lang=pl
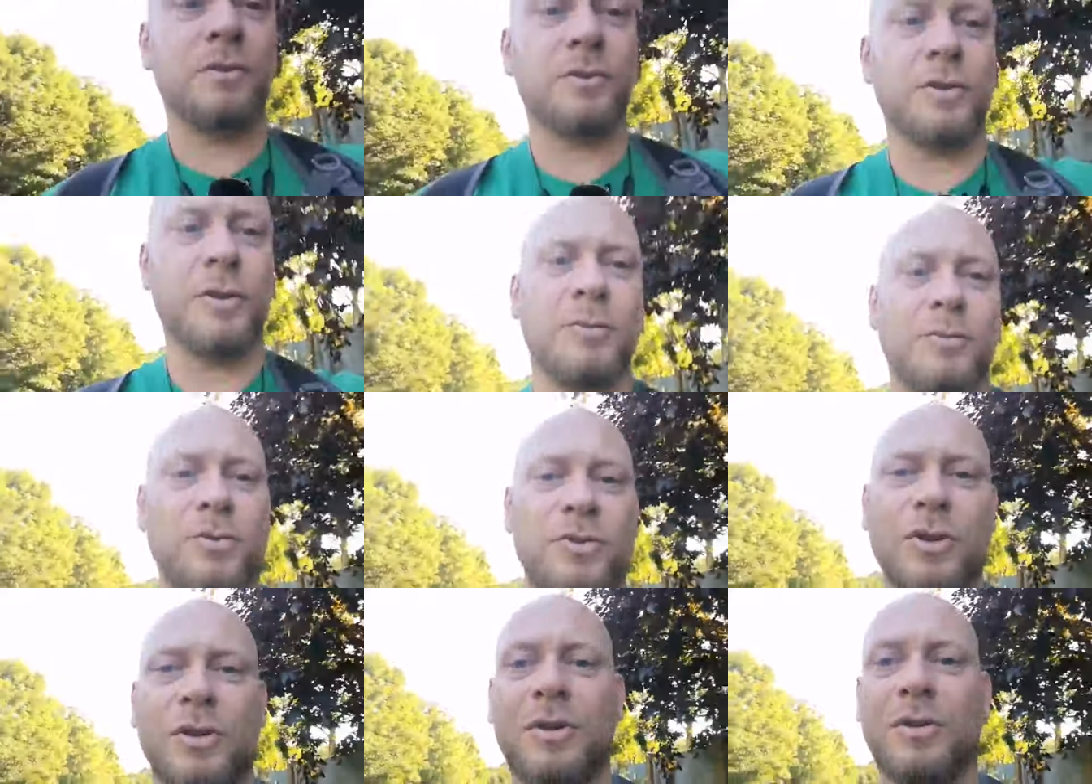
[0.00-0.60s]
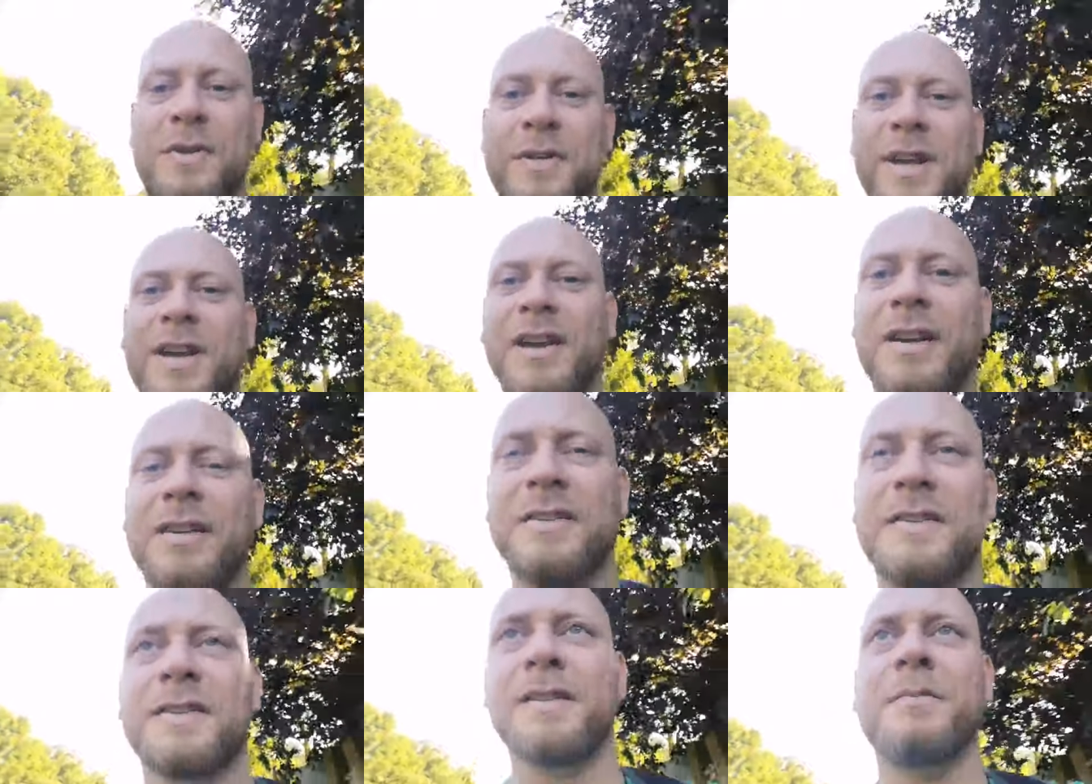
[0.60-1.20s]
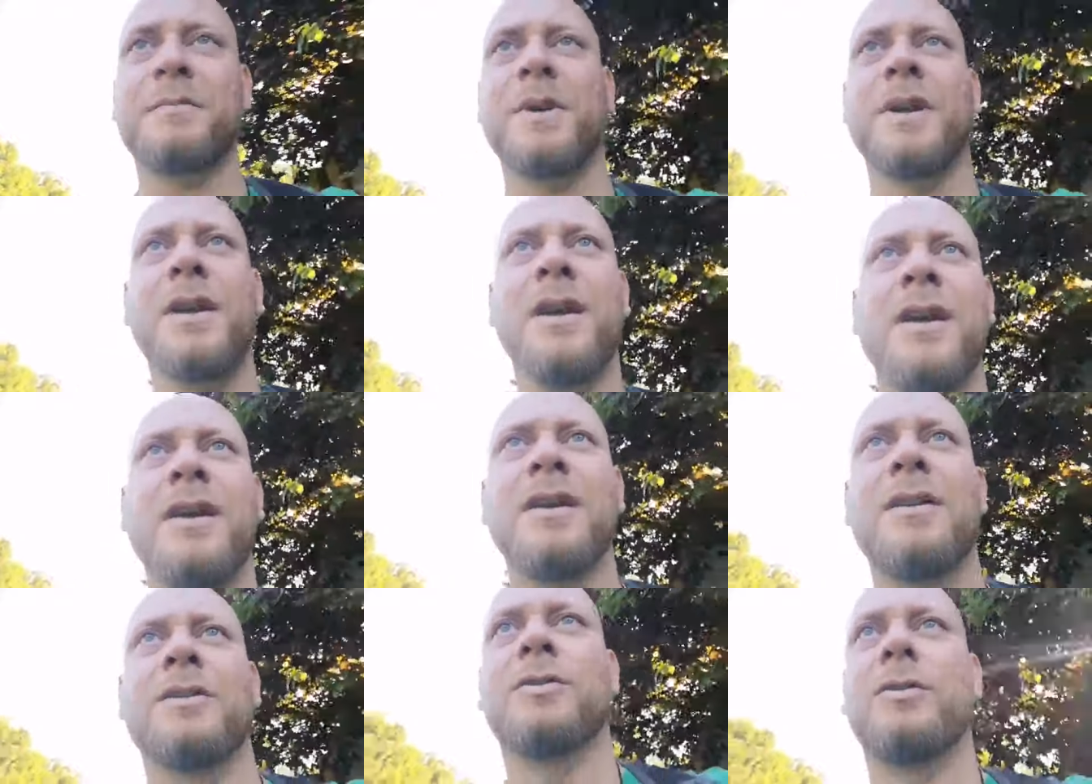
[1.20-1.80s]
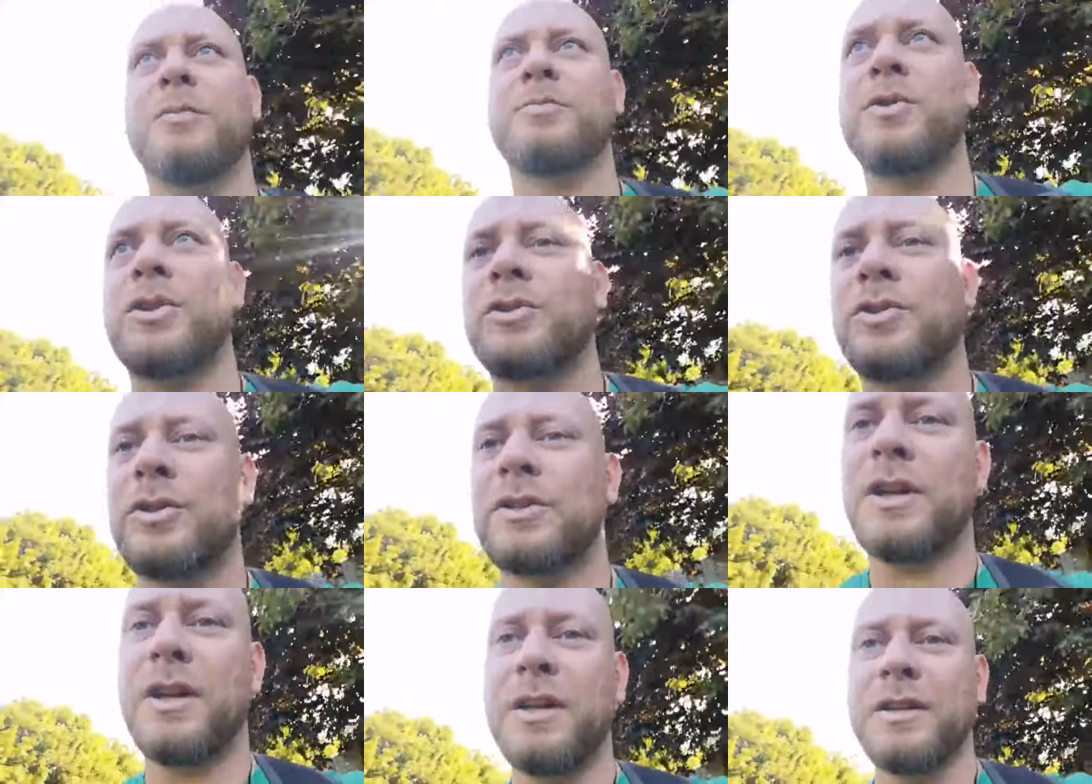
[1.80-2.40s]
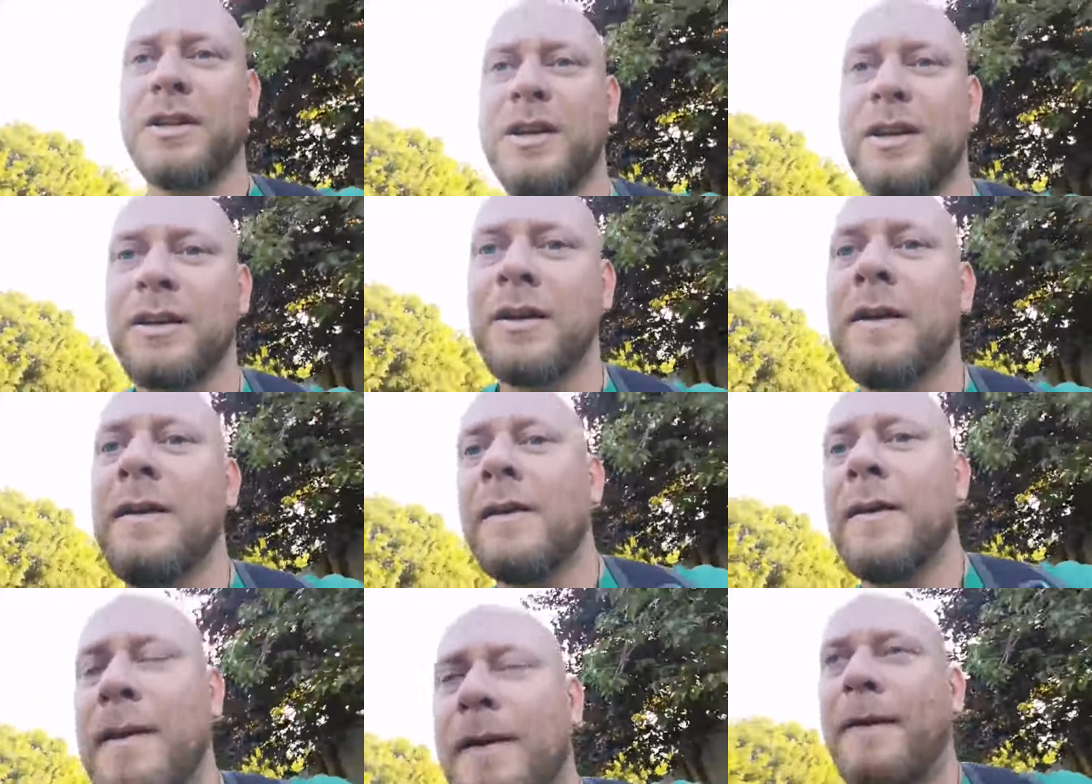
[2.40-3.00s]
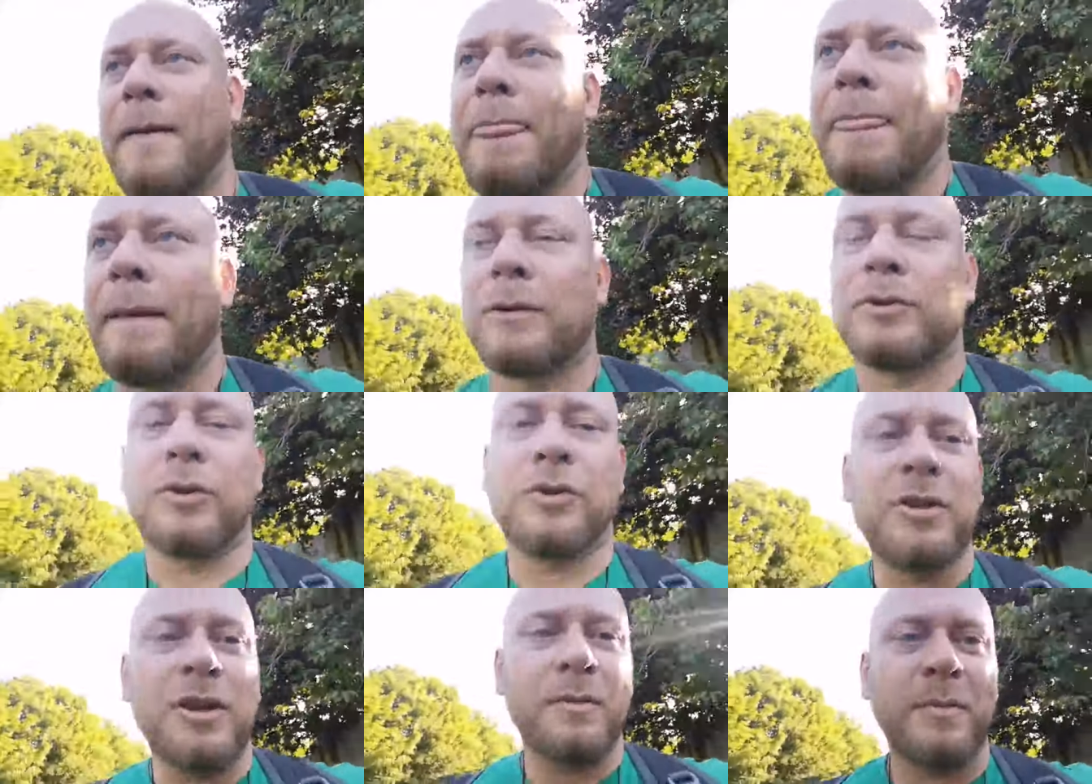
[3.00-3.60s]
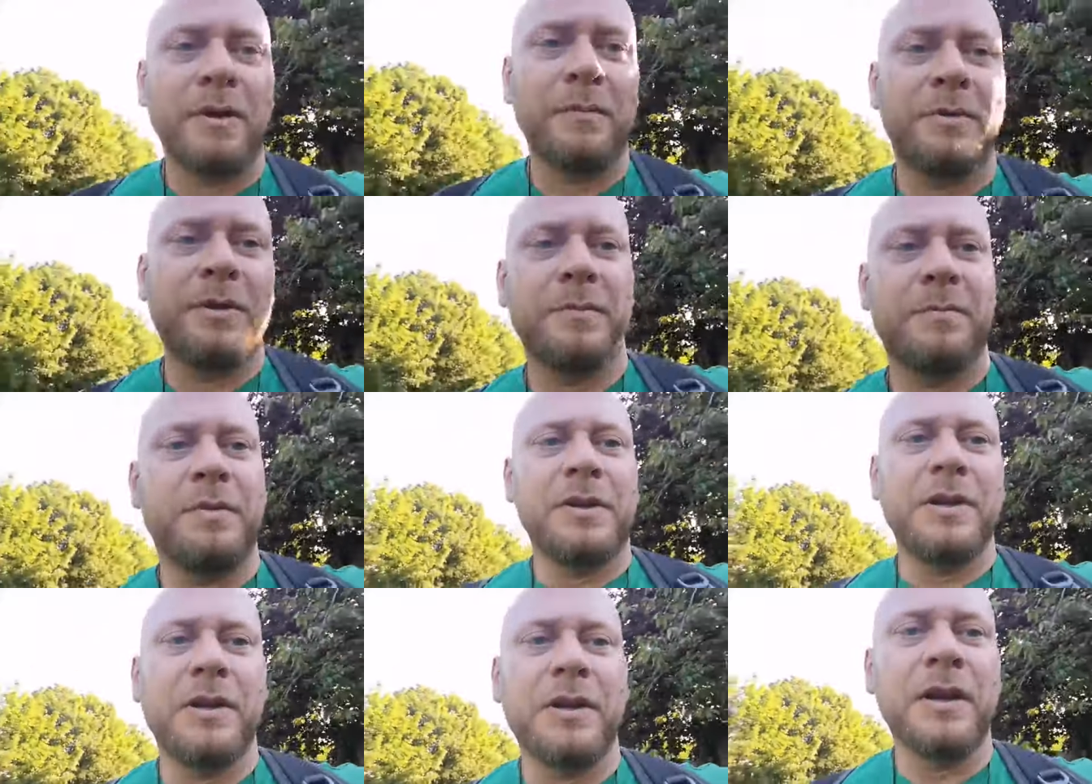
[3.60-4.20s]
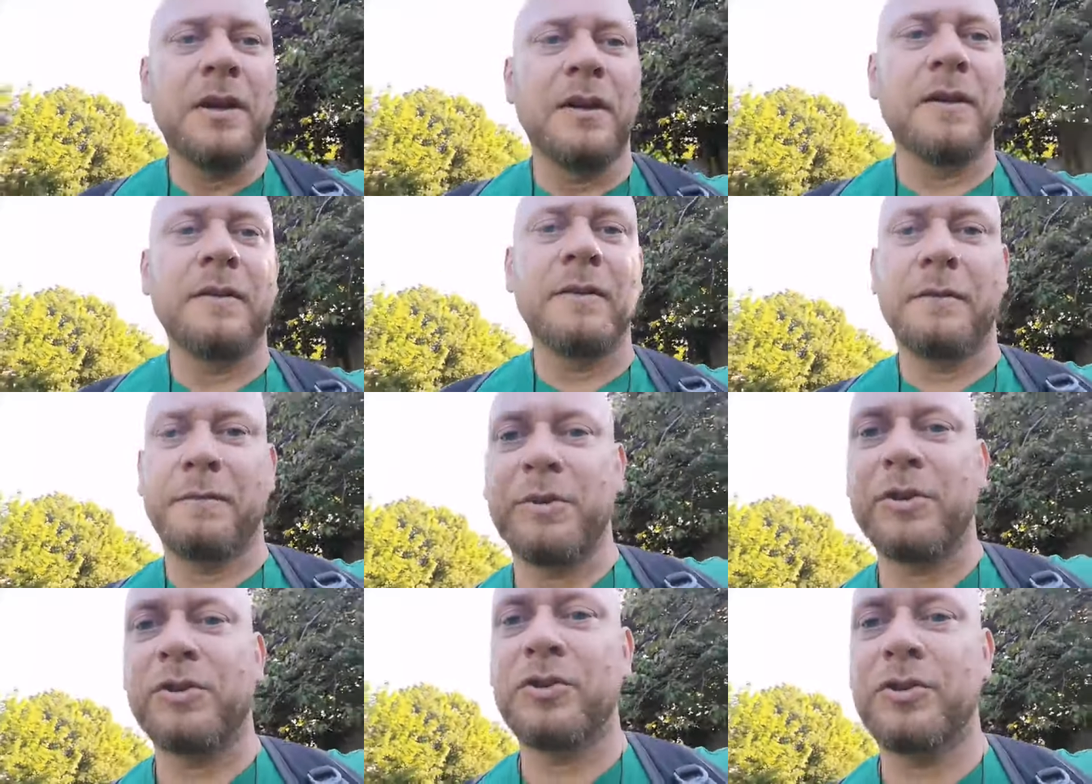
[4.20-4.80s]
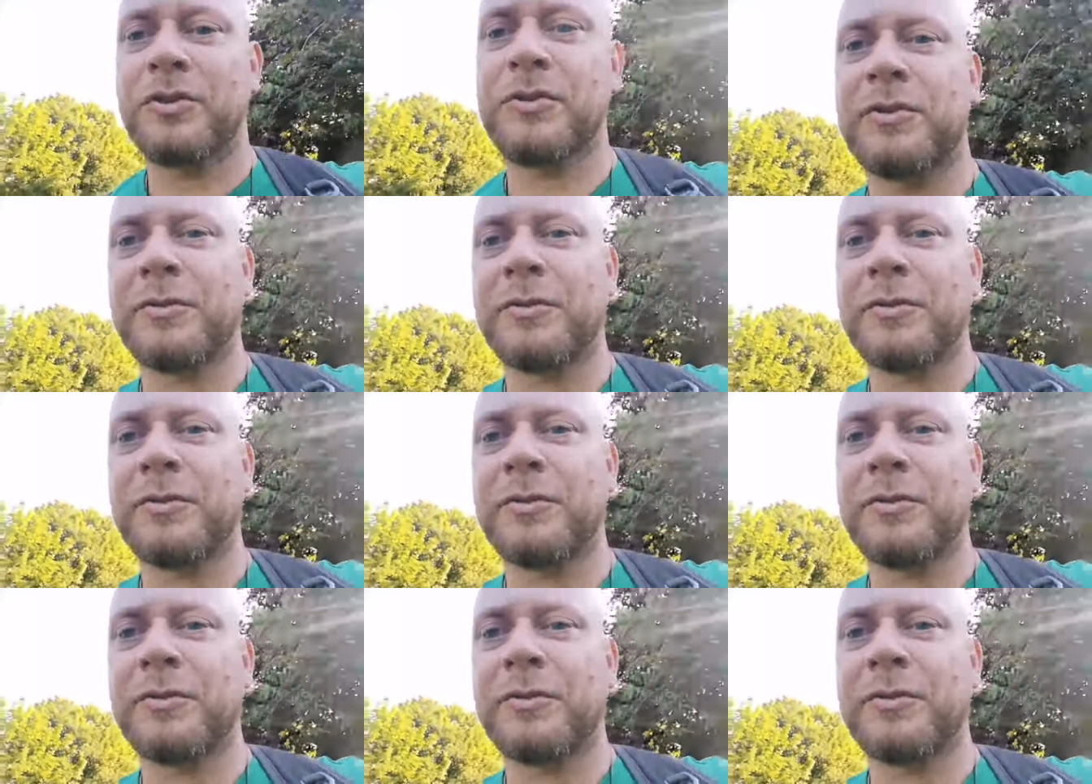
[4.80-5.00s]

rozdział, do czego zachęcam do przeczytania. Kto nie ma Biblii, wpiszcie